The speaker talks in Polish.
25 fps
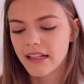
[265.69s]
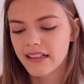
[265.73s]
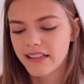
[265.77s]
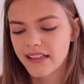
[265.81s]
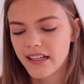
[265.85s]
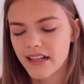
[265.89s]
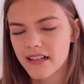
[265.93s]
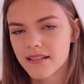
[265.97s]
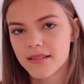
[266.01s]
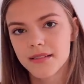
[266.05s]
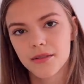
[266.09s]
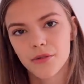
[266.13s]

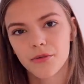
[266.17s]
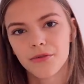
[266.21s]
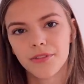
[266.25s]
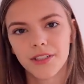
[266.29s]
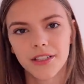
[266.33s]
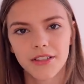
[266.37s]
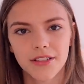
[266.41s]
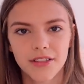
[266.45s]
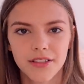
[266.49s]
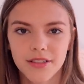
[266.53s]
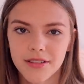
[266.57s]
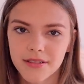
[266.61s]
Teraz
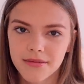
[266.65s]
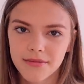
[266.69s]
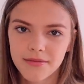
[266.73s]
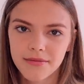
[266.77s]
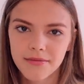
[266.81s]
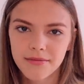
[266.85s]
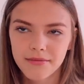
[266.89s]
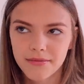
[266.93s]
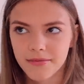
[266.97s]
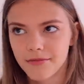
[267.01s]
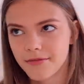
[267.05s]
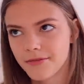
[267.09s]
również
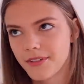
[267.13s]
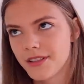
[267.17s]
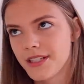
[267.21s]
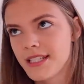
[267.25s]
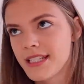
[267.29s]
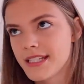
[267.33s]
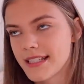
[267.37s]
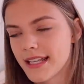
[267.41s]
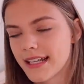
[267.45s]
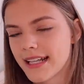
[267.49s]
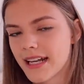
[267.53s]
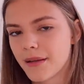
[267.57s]

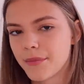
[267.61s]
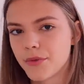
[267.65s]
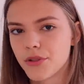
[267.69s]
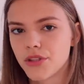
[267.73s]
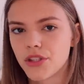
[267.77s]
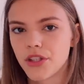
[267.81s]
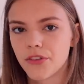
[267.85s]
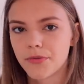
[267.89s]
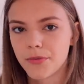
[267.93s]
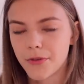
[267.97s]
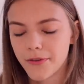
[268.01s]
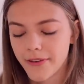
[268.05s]
Instagram
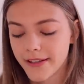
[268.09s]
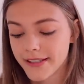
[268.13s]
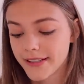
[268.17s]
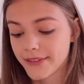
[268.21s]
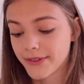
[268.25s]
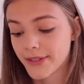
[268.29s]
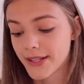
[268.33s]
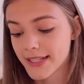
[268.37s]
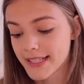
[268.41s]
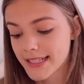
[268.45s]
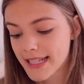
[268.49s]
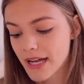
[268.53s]
już to
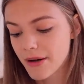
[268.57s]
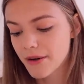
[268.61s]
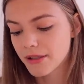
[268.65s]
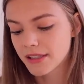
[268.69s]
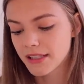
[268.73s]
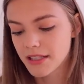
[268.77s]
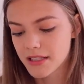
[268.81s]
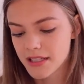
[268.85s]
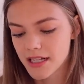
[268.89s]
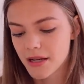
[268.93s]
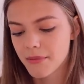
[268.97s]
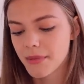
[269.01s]
wprowadził na stałe,
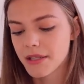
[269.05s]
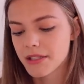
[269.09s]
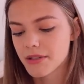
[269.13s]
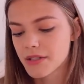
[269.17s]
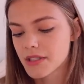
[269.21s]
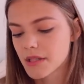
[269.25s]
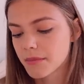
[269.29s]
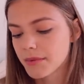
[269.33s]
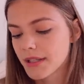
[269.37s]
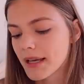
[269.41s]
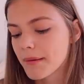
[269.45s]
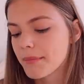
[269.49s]
nie trzeba mieć
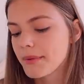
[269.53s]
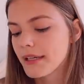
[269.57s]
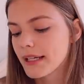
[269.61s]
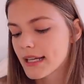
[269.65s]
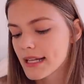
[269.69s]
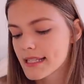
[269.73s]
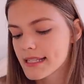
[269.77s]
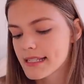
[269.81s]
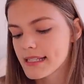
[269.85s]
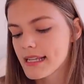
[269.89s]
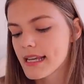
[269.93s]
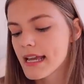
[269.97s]
osobnej
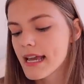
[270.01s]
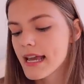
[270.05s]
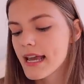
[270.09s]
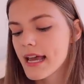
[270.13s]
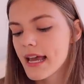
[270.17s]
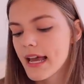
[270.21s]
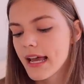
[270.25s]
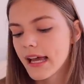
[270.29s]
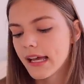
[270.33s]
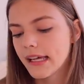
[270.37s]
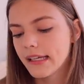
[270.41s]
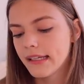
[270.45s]
aplikacji.
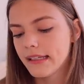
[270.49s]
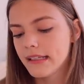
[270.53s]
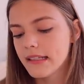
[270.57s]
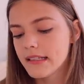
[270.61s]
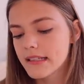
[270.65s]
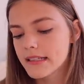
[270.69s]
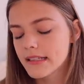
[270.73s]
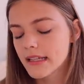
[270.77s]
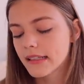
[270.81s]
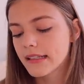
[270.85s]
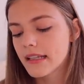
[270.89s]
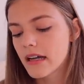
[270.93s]

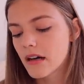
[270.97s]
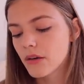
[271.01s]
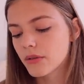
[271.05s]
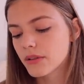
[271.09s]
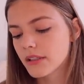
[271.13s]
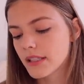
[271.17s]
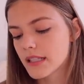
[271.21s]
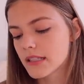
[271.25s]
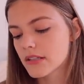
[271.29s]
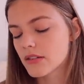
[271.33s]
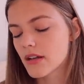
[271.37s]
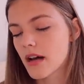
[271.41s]

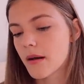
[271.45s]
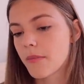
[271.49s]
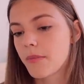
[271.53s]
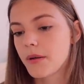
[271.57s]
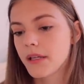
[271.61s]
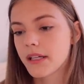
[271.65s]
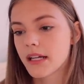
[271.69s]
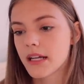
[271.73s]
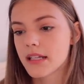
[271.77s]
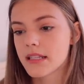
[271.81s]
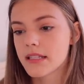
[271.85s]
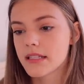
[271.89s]
Instadown jest to
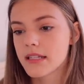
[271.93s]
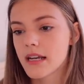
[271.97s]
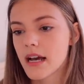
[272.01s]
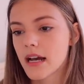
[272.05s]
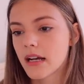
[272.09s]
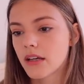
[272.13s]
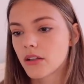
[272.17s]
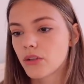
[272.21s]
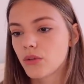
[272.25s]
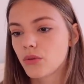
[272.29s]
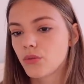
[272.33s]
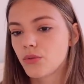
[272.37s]

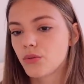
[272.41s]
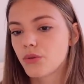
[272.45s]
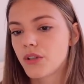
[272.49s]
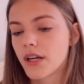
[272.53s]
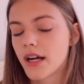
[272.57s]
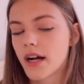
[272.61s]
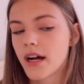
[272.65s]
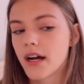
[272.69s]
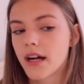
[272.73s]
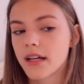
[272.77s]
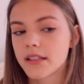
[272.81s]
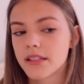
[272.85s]
aplikacja,
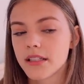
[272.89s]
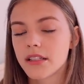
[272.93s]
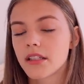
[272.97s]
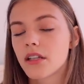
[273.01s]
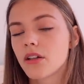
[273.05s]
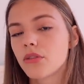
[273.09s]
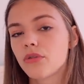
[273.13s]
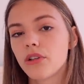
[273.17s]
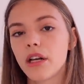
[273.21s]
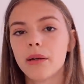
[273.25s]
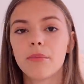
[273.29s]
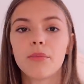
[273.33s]
która,
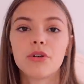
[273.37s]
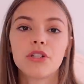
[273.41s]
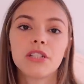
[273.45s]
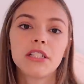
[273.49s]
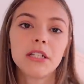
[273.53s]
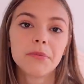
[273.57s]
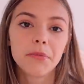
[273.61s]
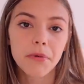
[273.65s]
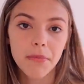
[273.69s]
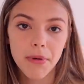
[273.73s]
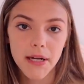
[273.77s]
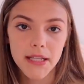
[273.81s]
dzięki której
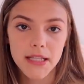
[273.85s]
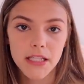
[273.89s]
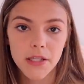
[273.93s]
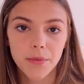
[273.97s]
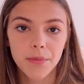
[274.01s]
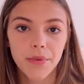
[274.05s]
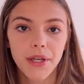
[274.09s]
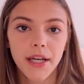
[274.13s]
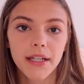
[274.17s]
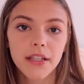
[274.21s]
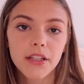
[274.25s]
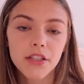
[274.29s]
możecie pobrać
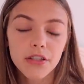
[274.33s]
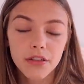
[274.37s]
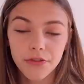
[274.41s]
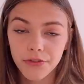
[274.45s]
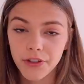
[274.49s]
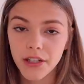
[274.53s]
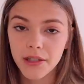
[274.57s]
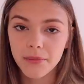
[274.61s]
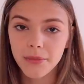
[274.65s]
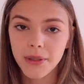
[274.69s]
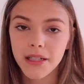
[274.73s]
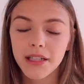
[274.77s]
sobie jakiś
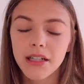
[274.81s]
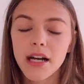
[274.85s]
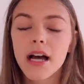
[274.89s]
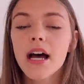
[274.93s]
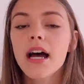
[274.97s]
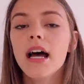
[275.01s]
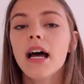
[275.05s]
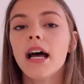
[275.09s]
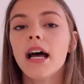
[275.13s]
filmik